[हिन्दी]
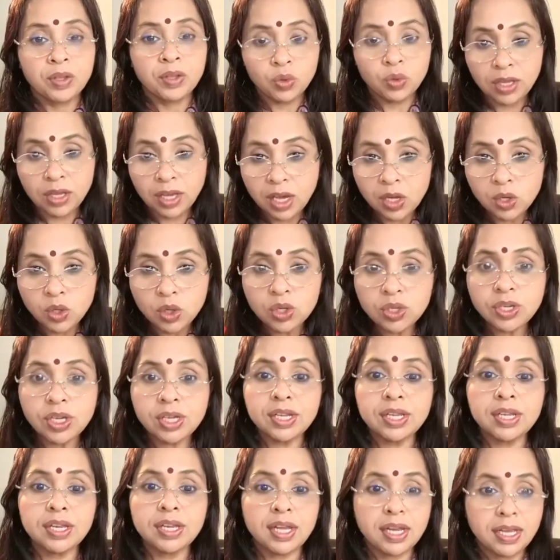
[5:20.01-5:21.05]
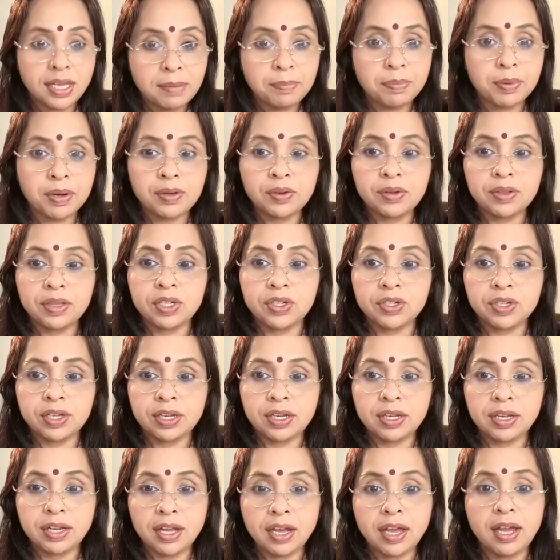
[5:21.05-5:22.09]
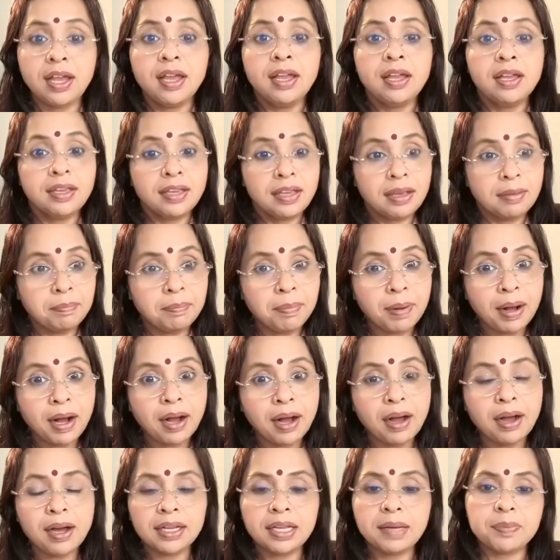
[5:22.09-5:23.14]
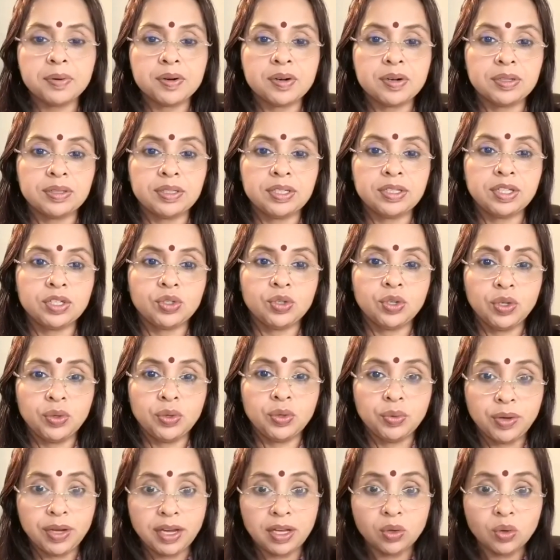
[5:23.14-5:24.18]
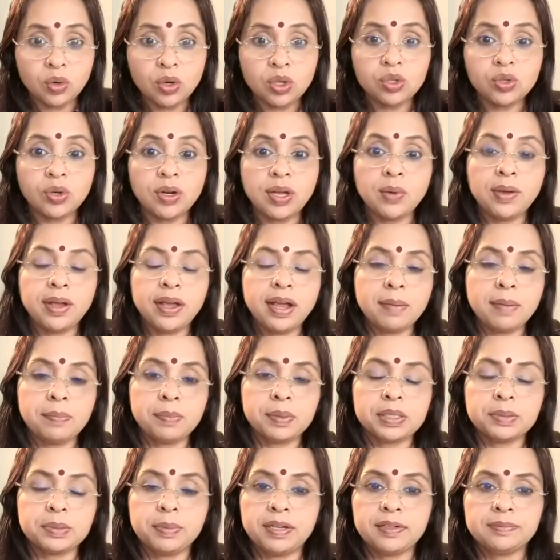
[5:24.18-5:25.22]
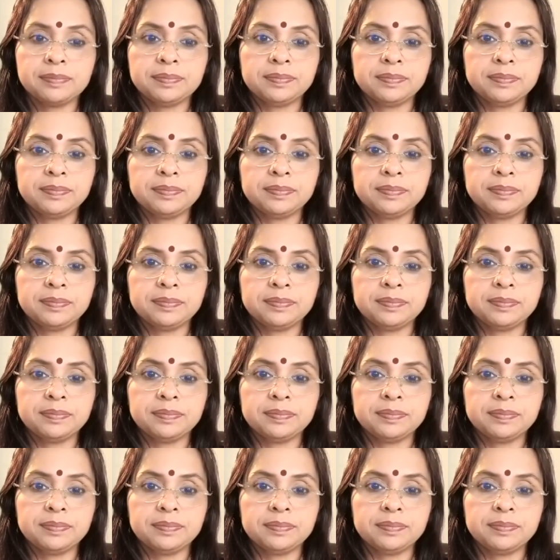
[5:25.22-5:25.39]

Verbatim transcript: तो ये जो शरीर है ये प्राकृतिक शरीर है ये बाहर की प्रकृति से जुड़ी हुई है ये दोनों जुड़े हुए हैं आपस में